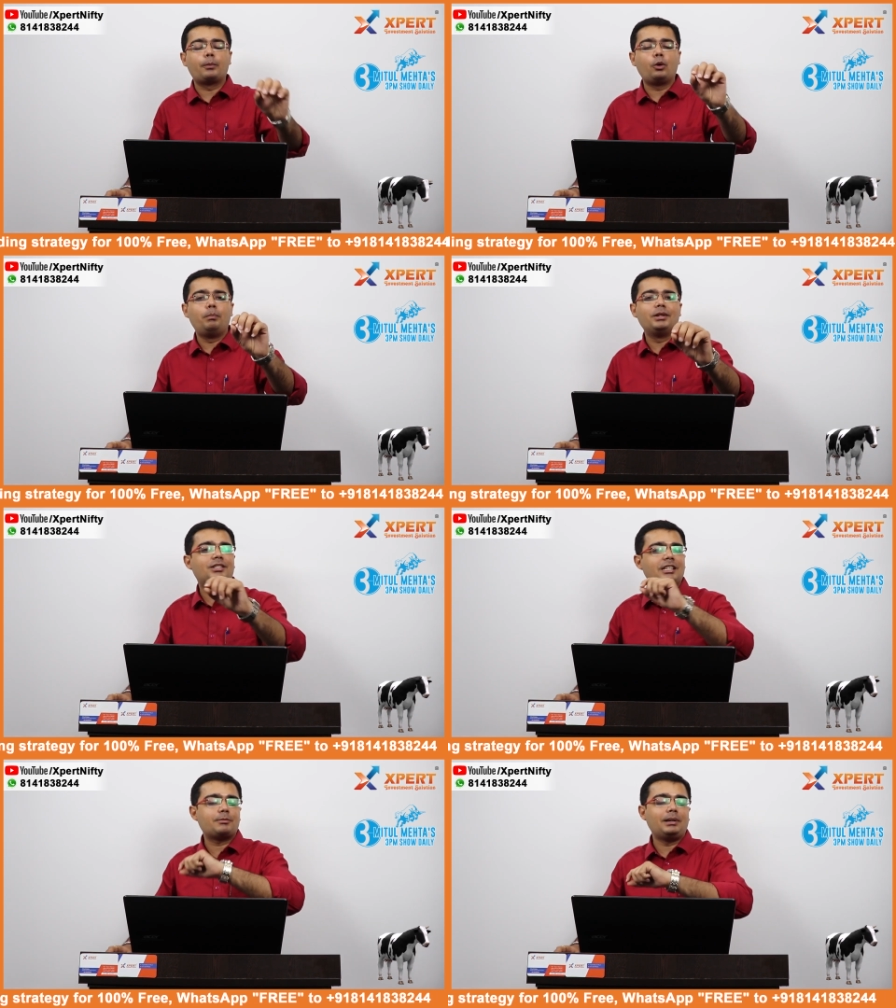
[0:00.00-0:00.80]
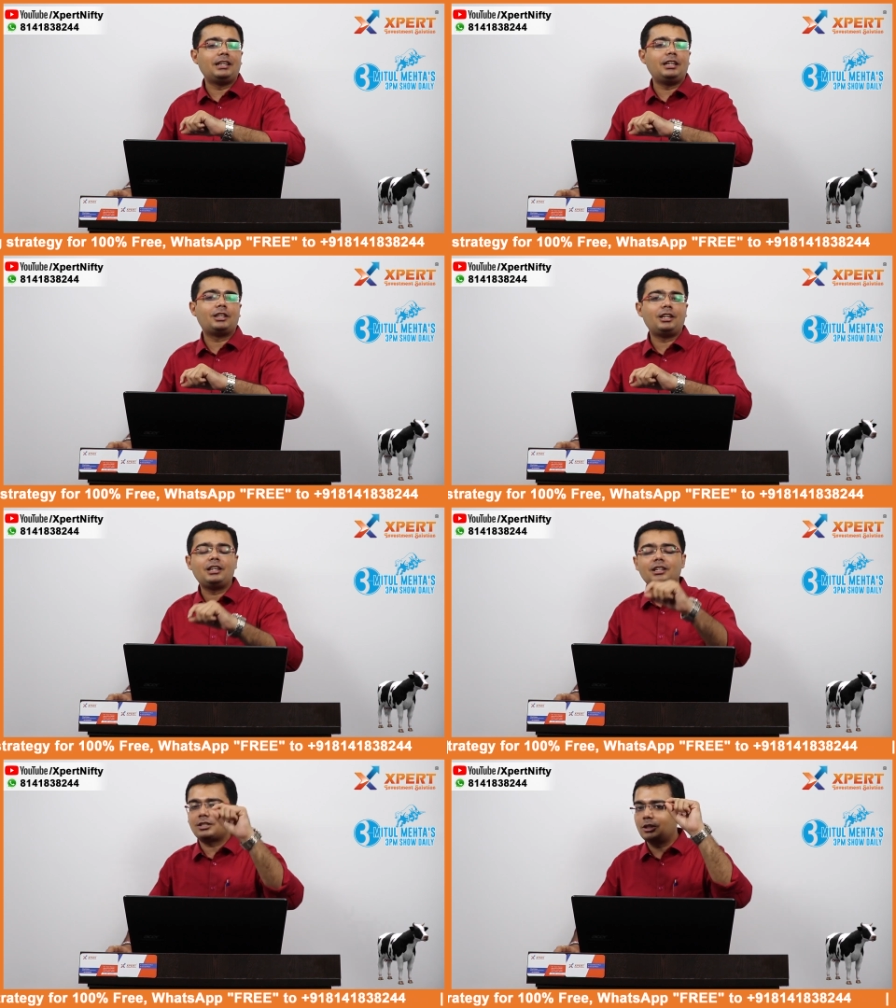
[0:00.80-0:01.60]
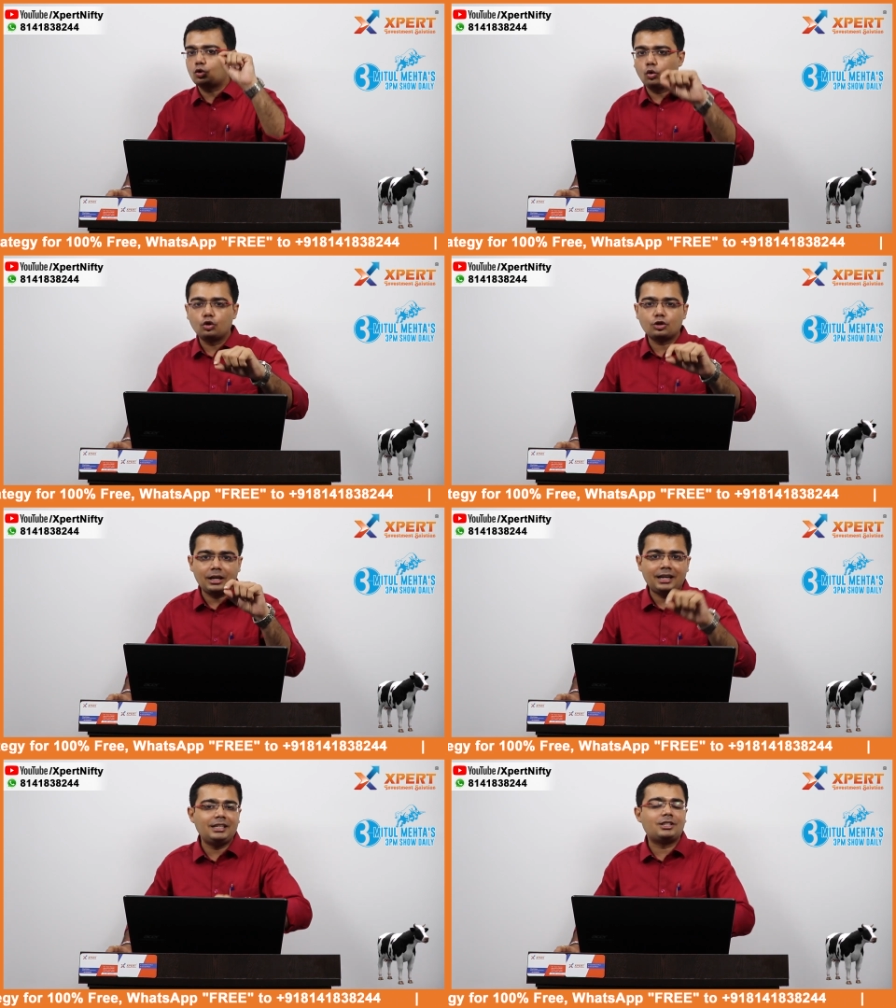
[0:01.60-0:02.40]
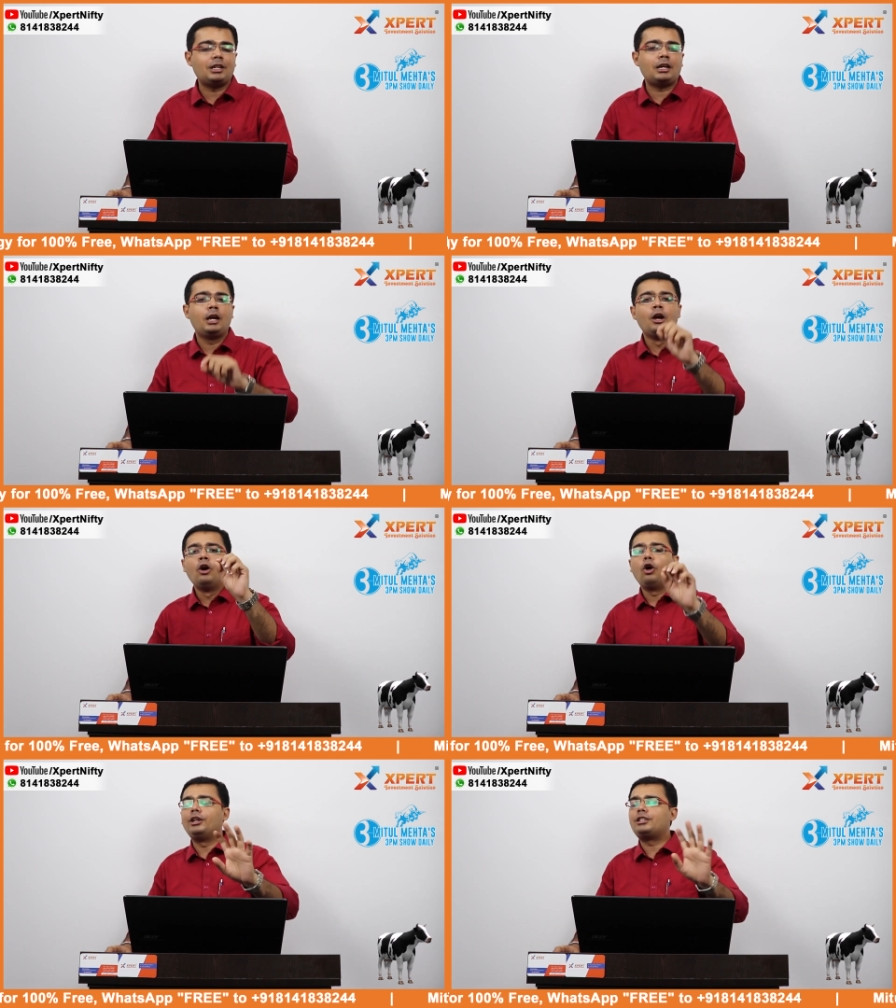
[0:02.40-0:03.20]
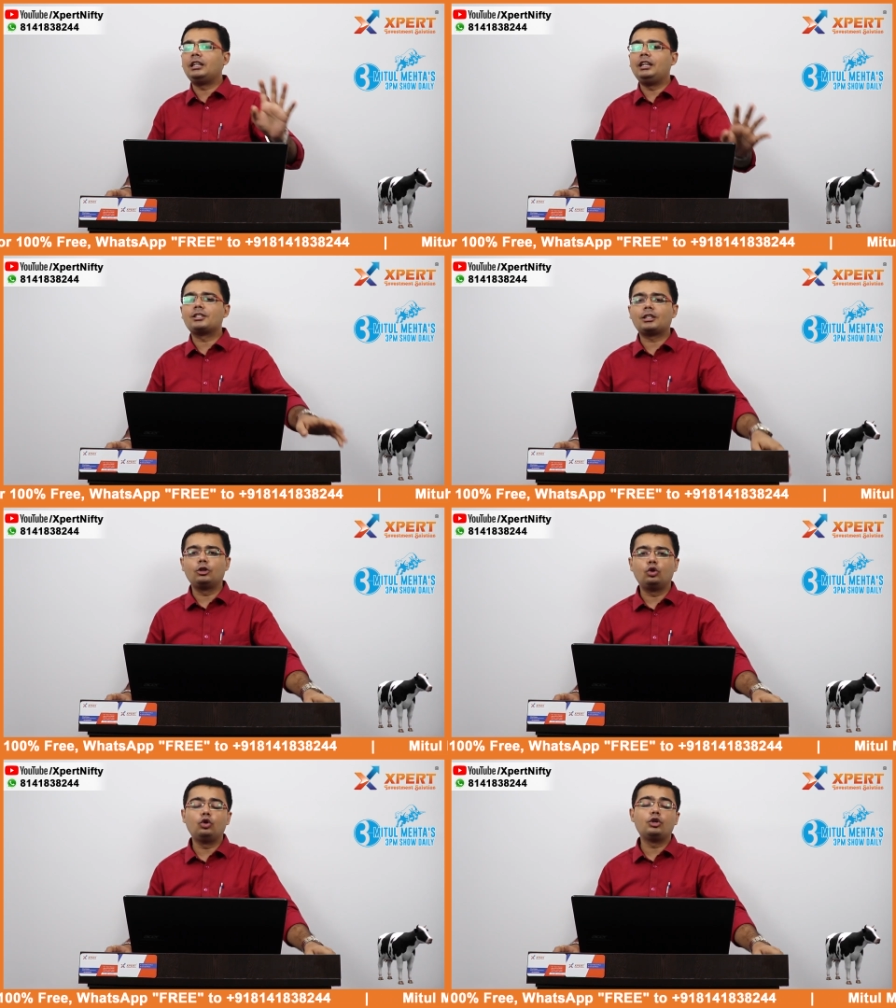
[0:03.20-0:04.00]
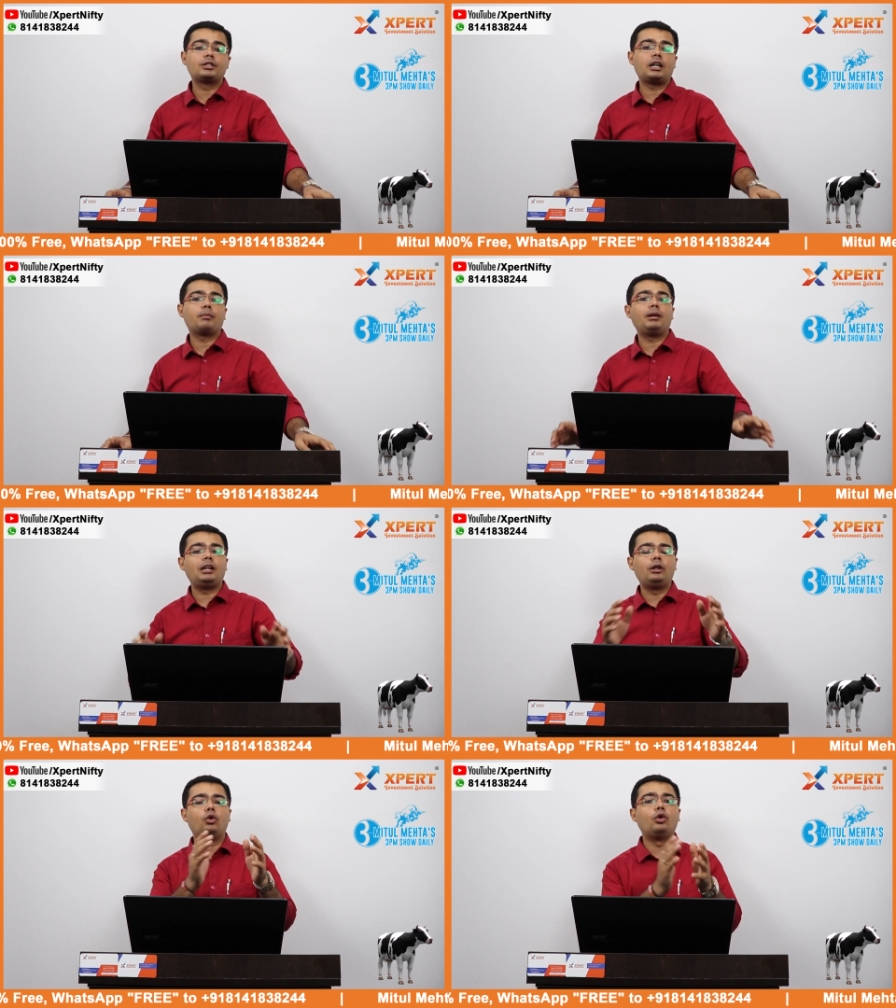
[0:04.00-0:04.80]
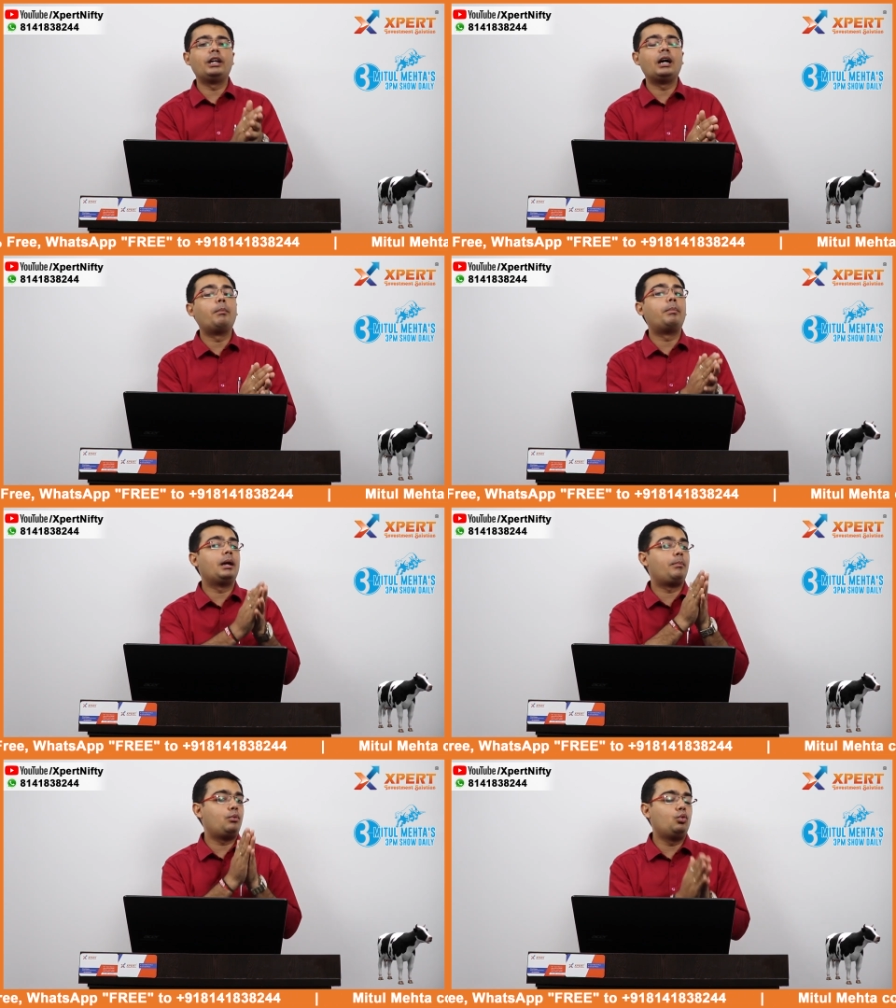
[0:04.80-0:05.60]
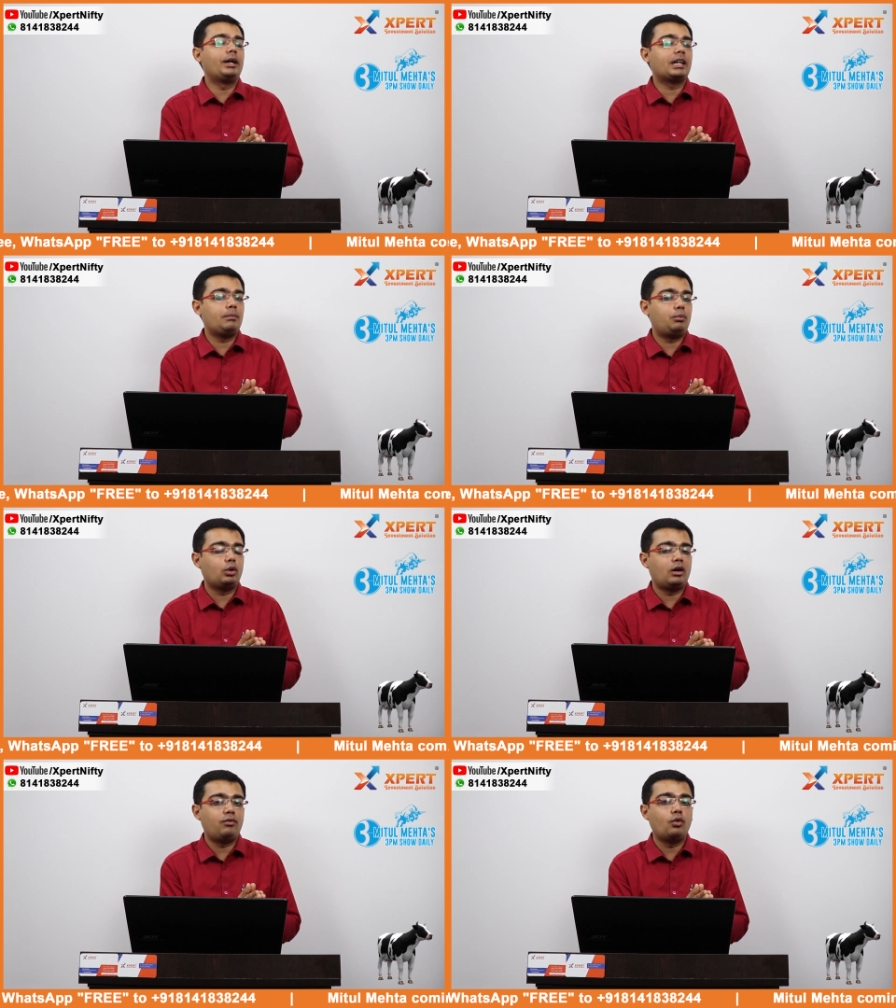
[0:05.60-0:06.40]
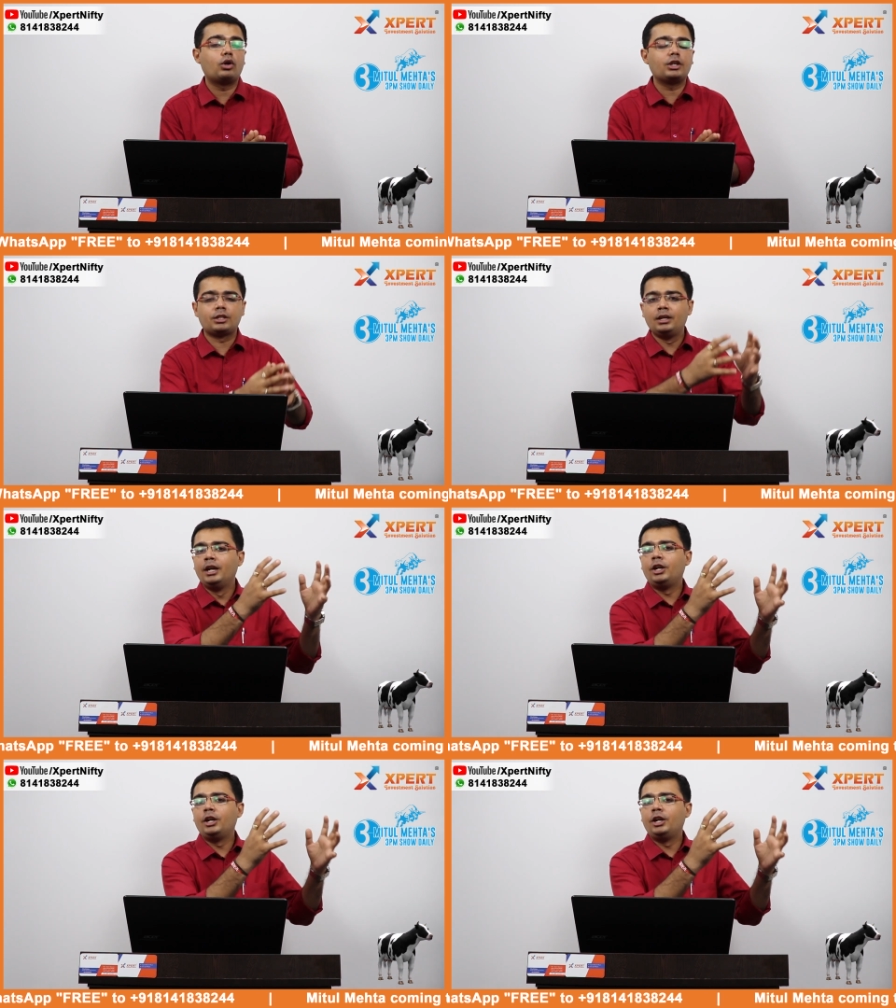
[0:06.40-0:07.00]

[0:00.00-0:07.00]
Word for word: आपको बिजनेसमैन की तरीके से सोचना ही चाहिए और इसीलिए सन 2000 में इन्होंने अपना पूरा की पूरा फोकस